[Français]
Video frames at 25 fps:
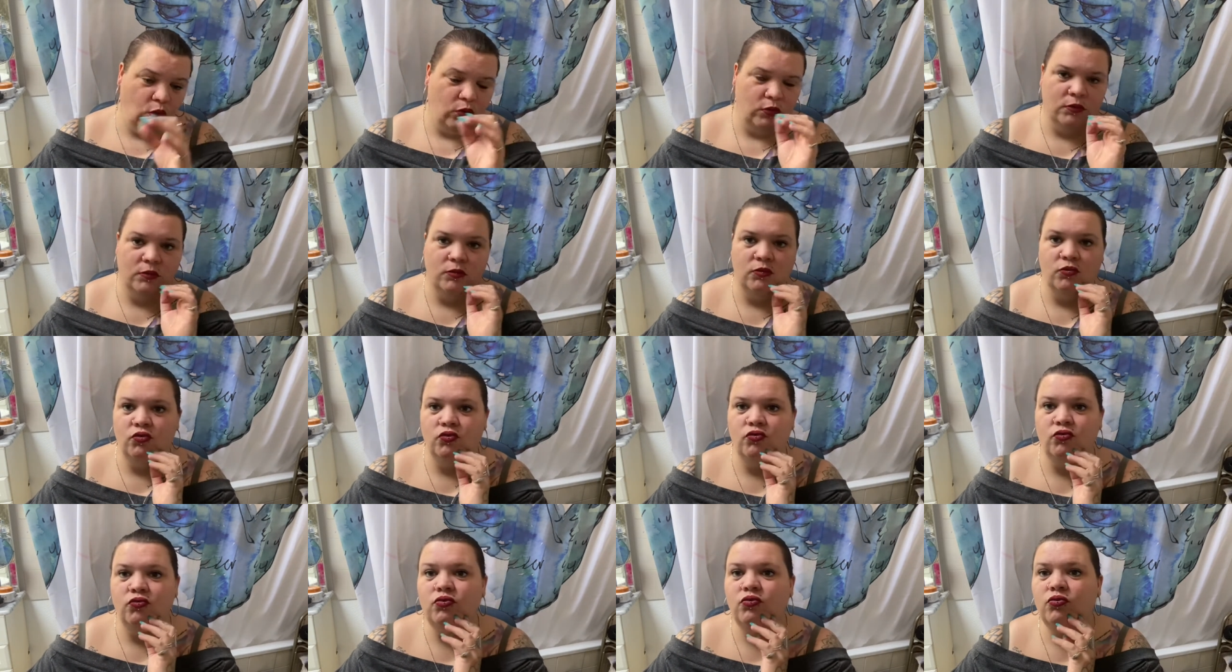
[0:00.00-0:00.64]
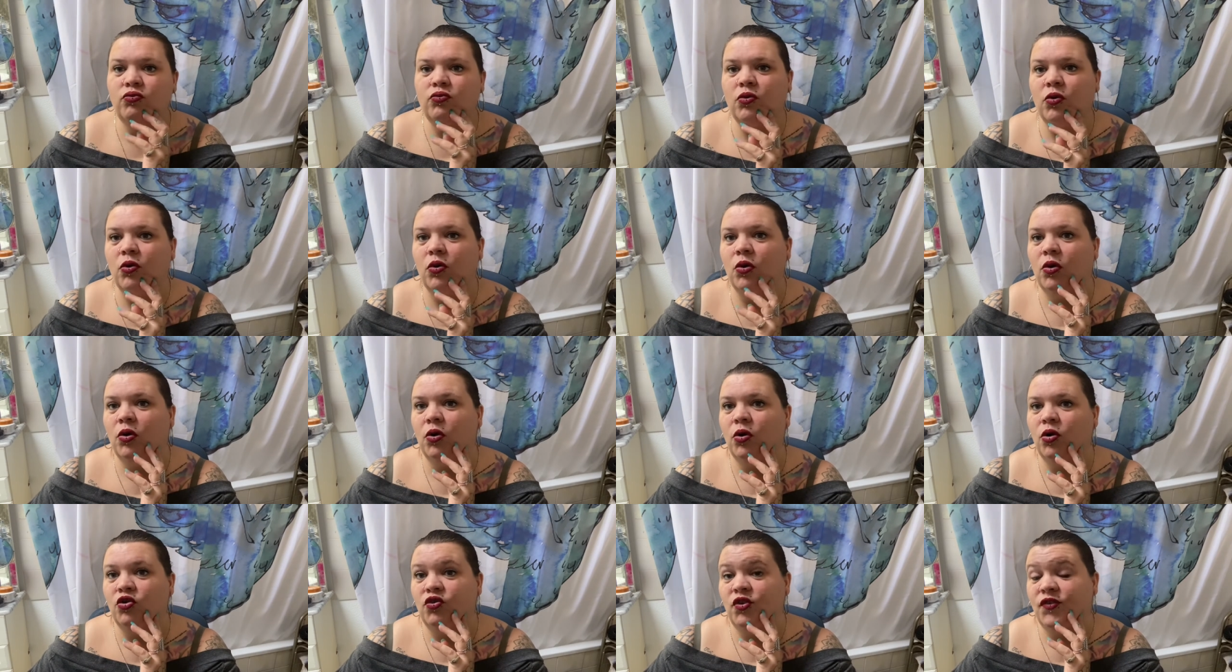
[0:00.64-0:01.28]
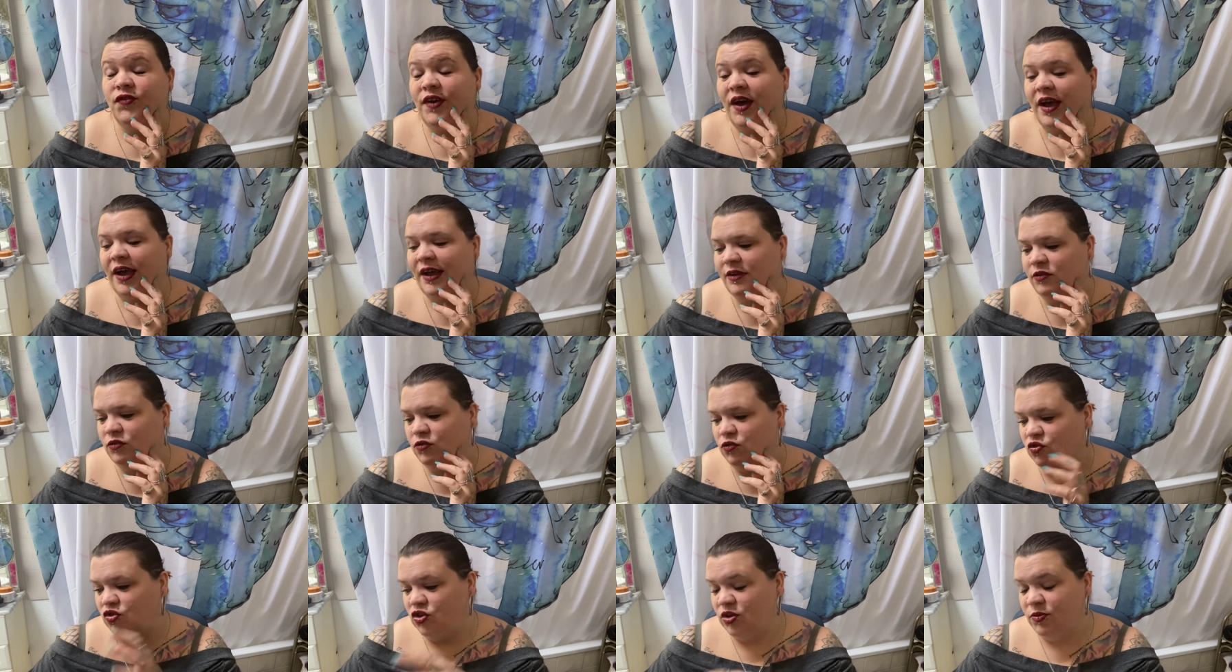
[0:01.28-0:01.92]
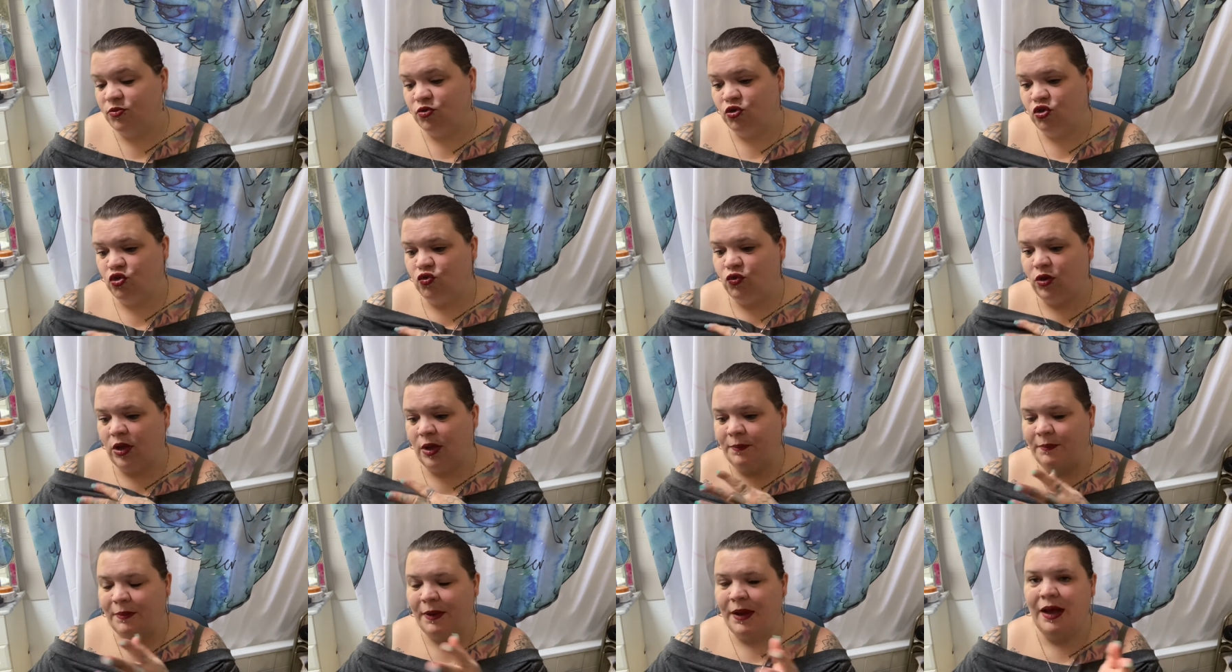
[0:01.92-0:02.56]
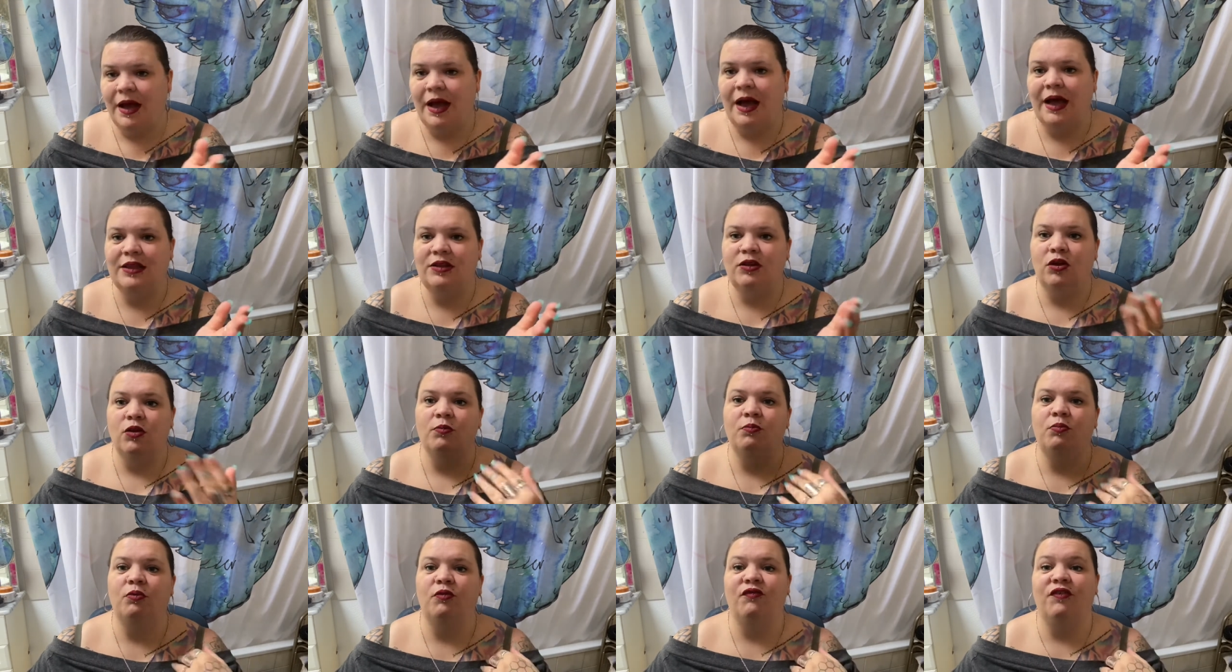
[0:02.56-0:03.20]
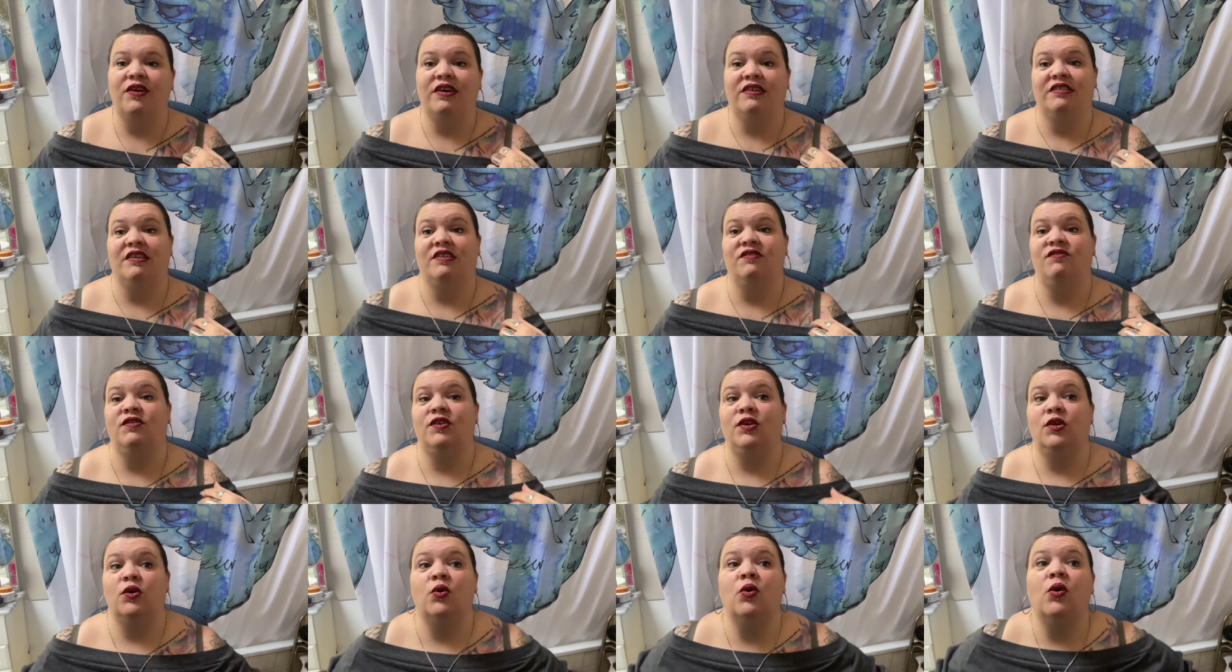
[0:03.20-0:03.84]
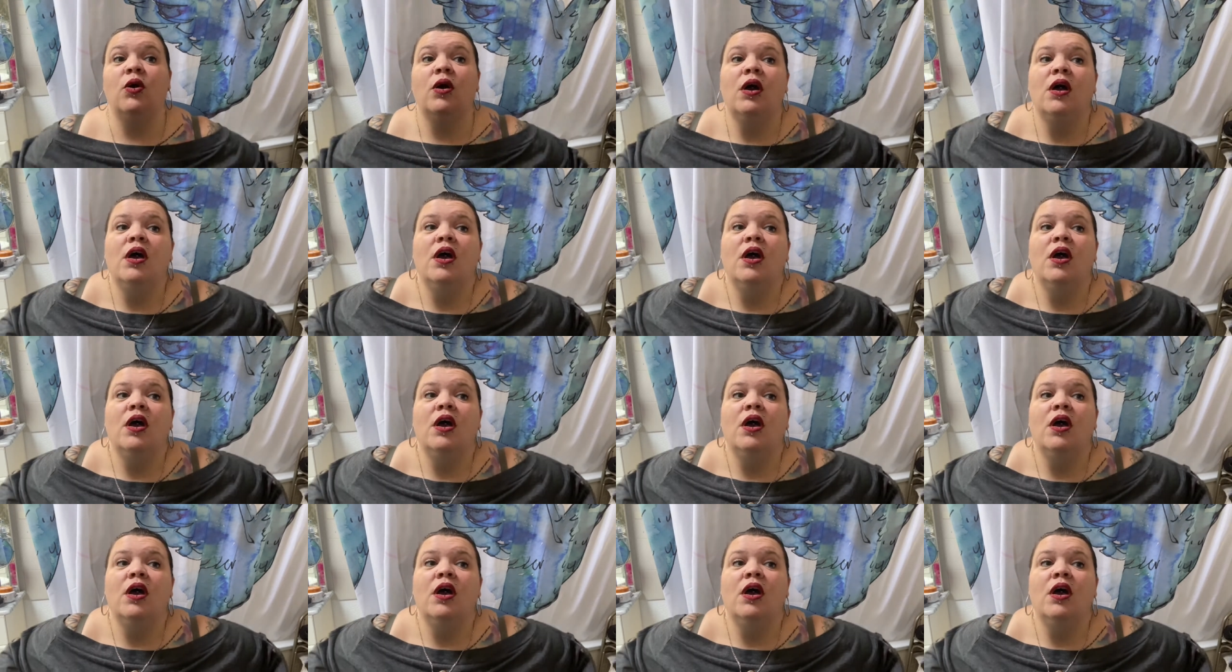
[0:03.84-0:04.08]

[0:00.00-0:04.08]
Donc, du coup, je vais faire avec ce que j'ai, parce que je ne voudrais pas attendre pour faire cette vidéo.